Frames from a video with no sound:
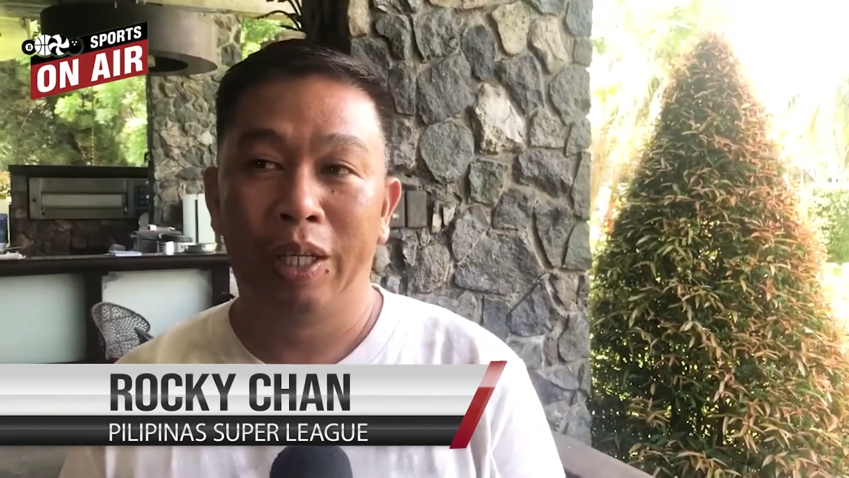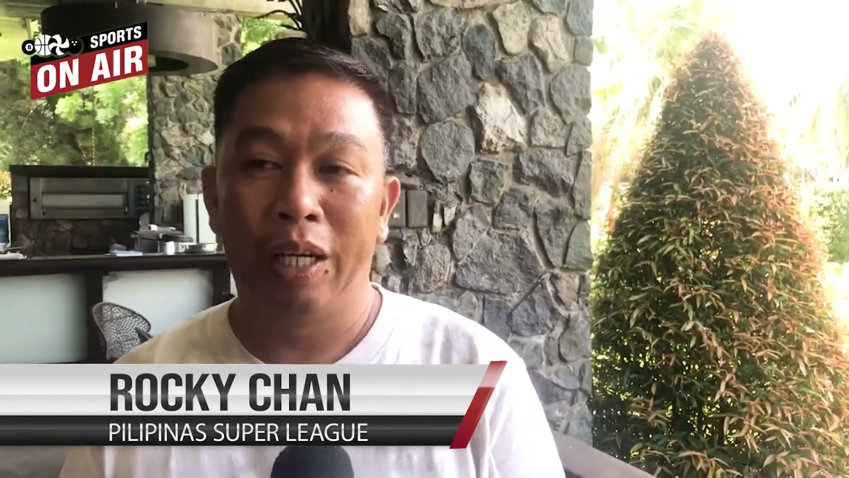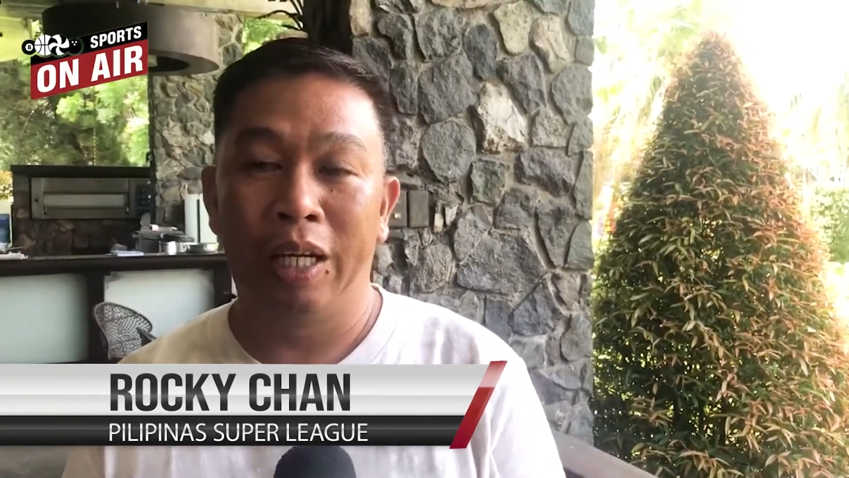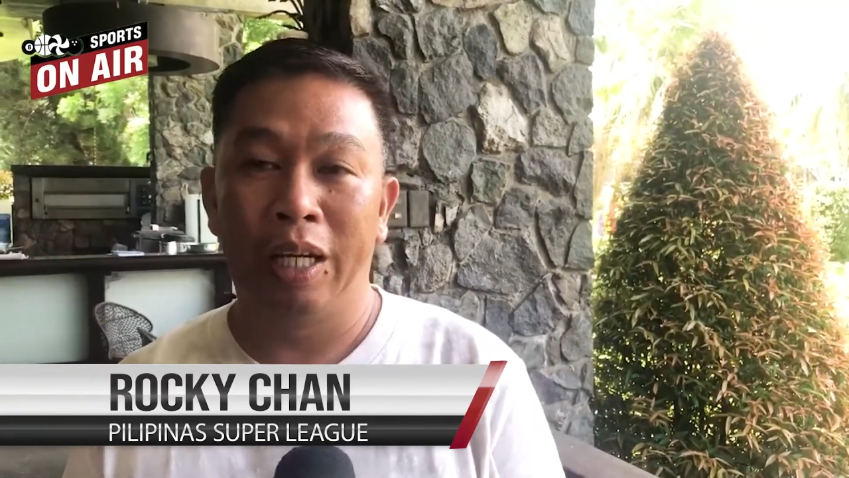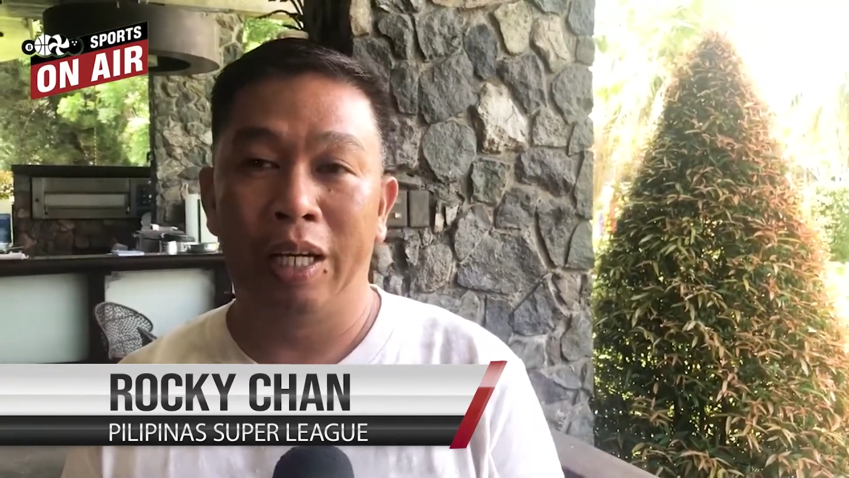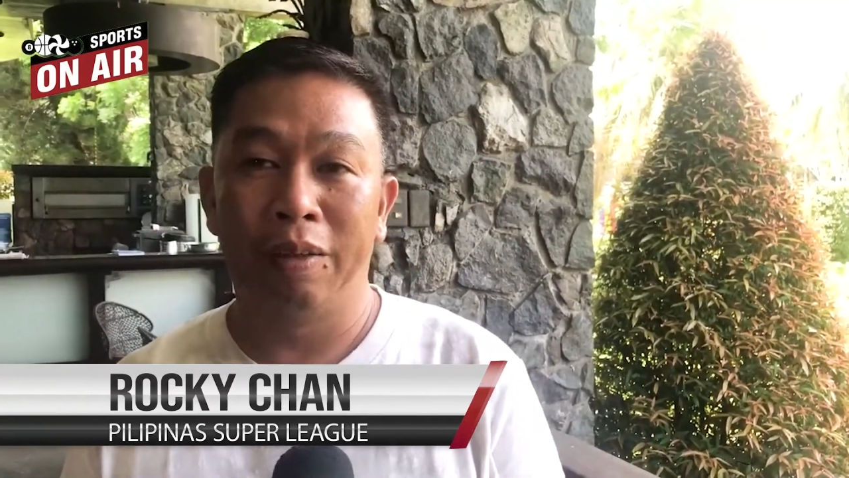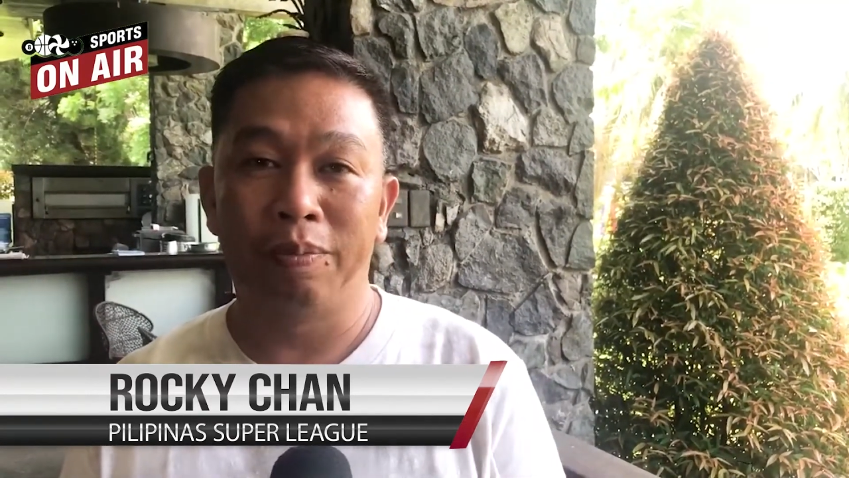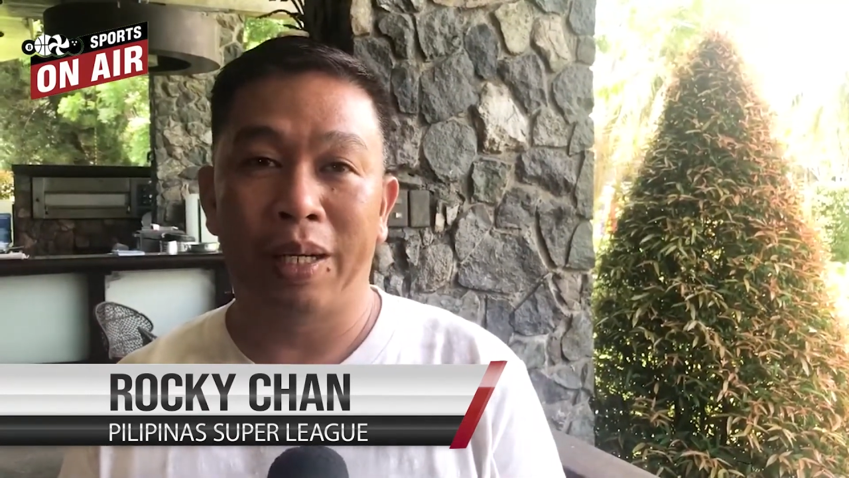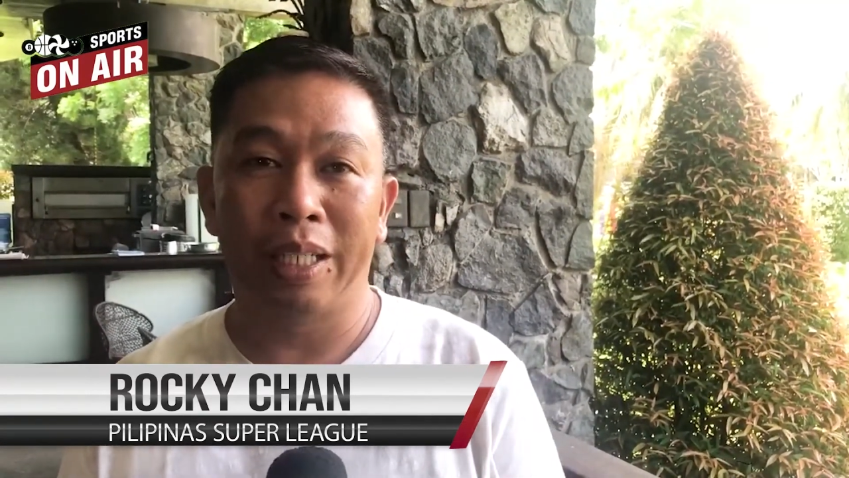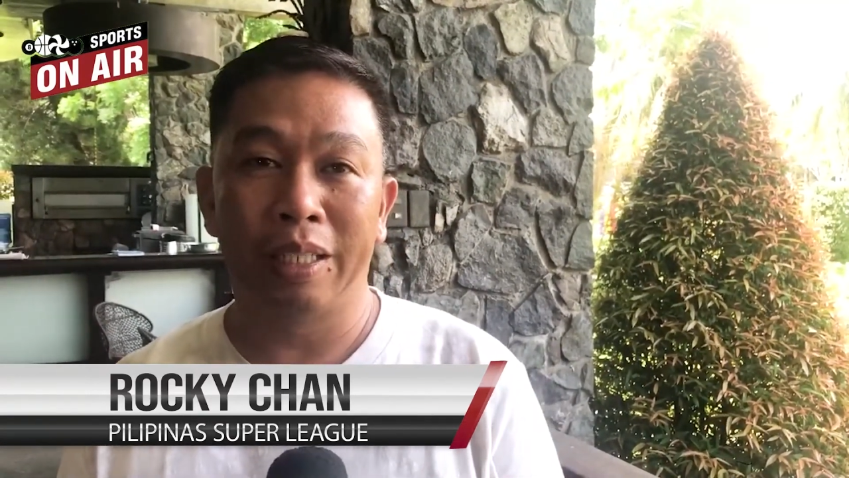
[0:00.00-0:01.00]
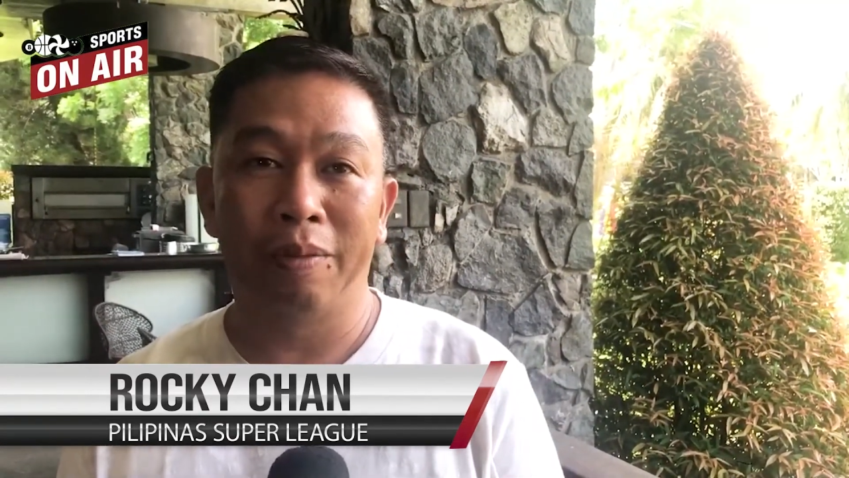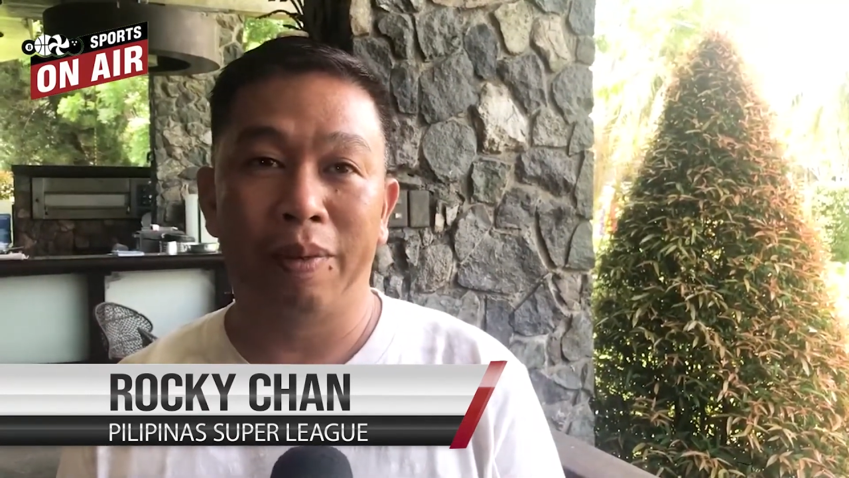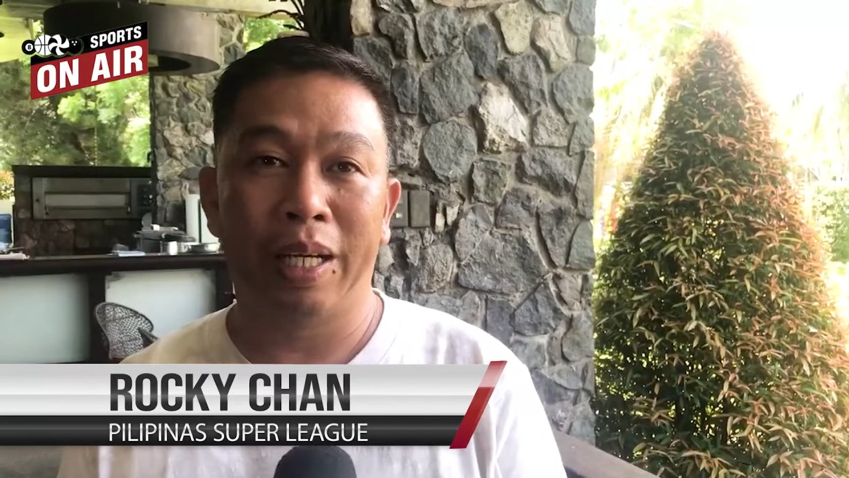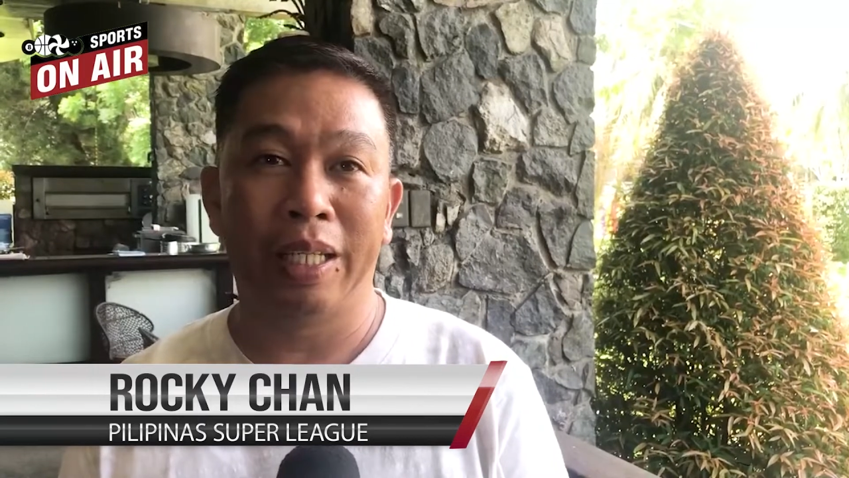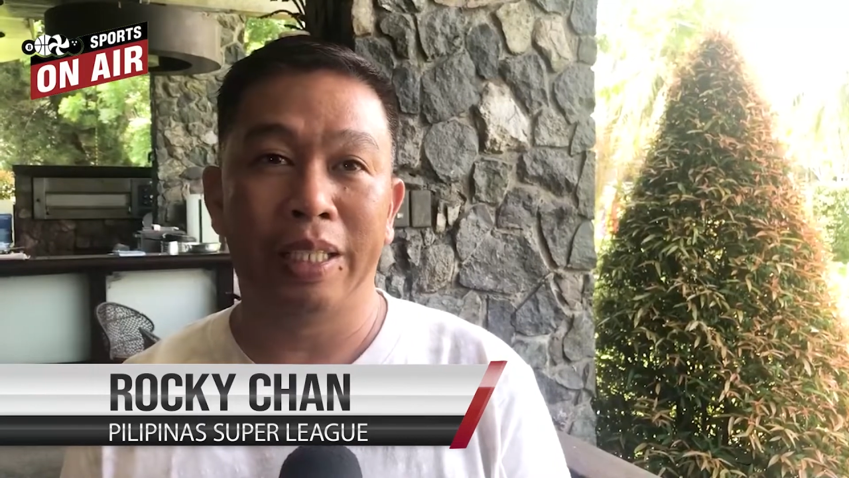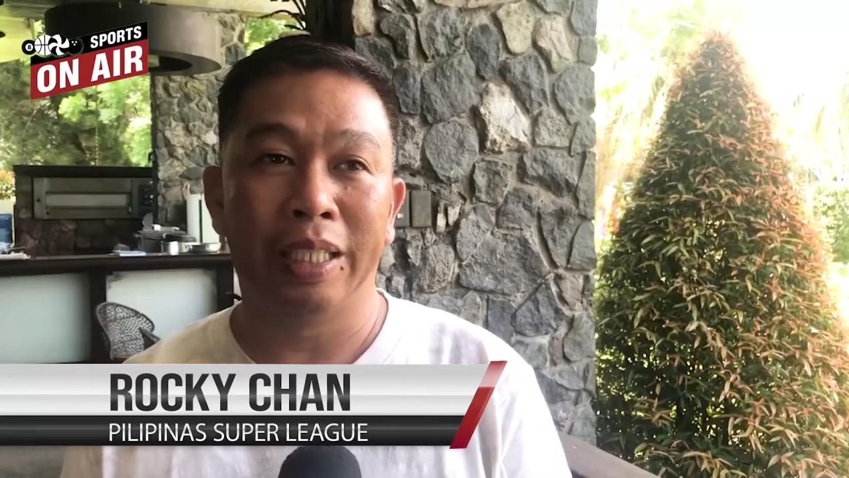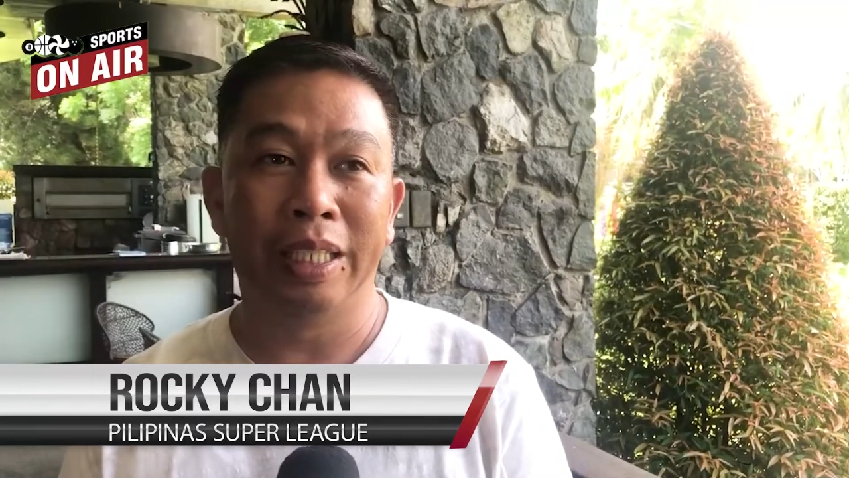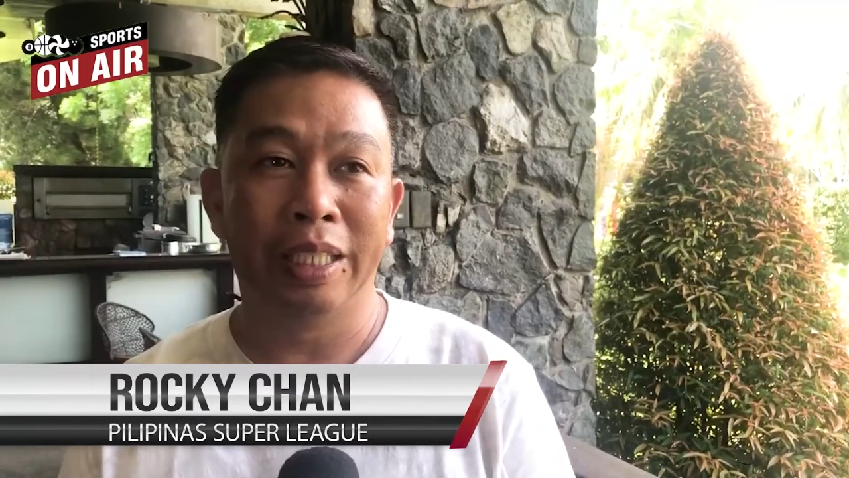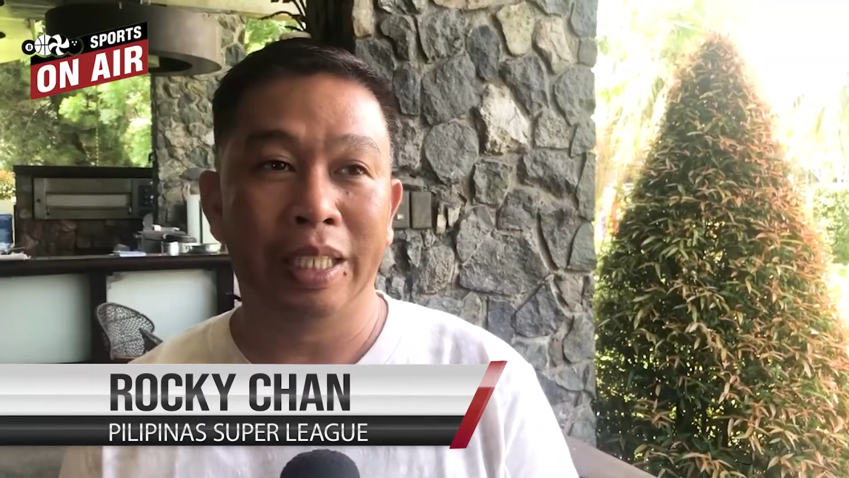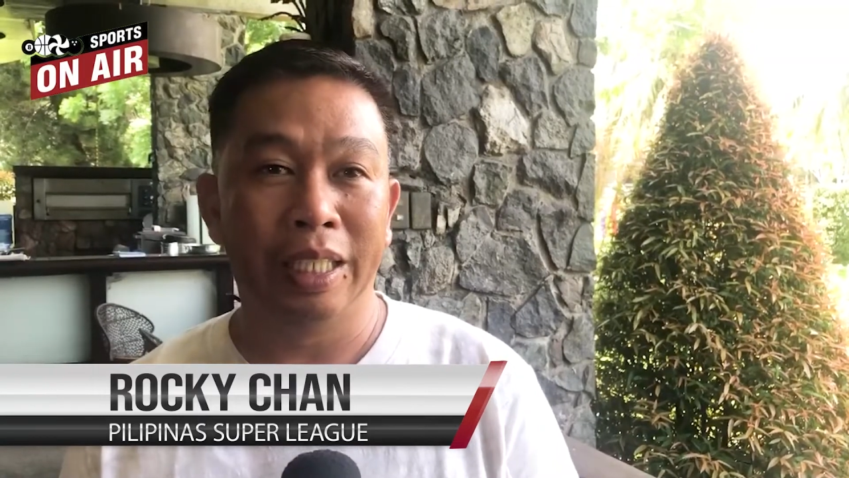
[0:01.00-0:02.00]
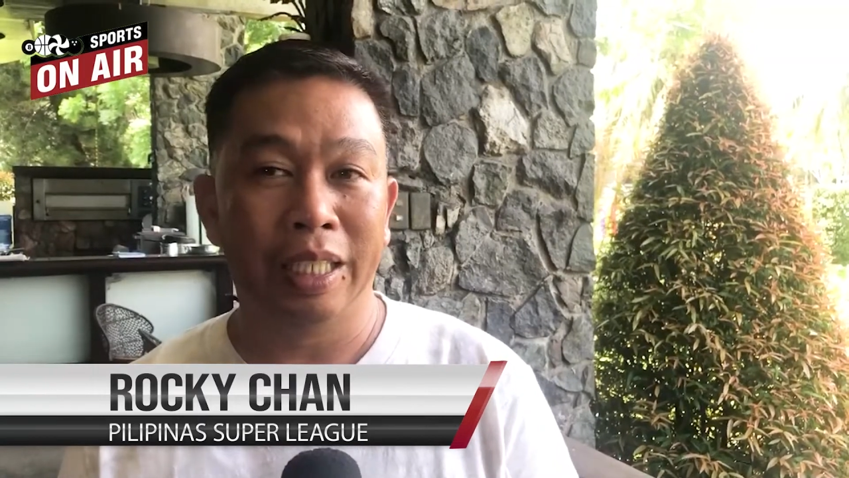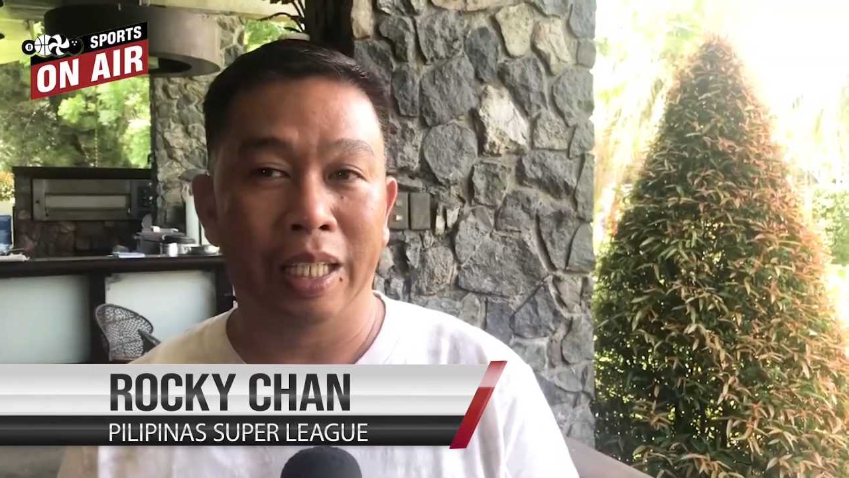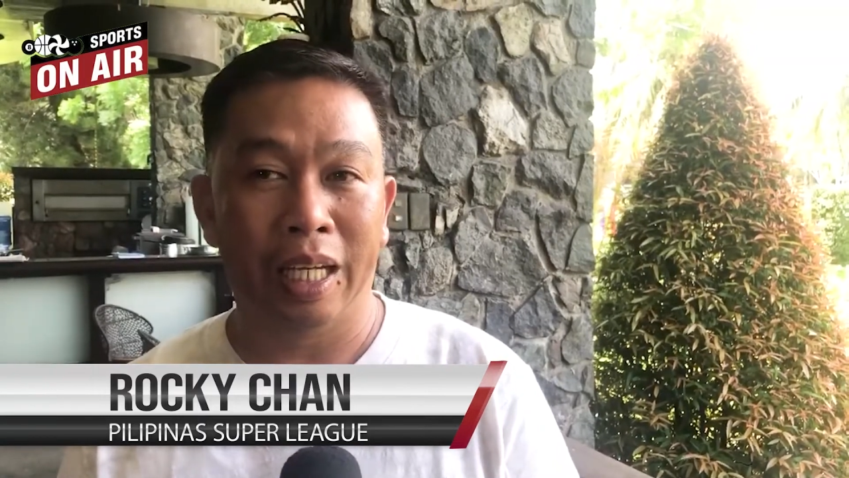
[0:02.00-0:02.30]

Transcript: uh, para naman hindi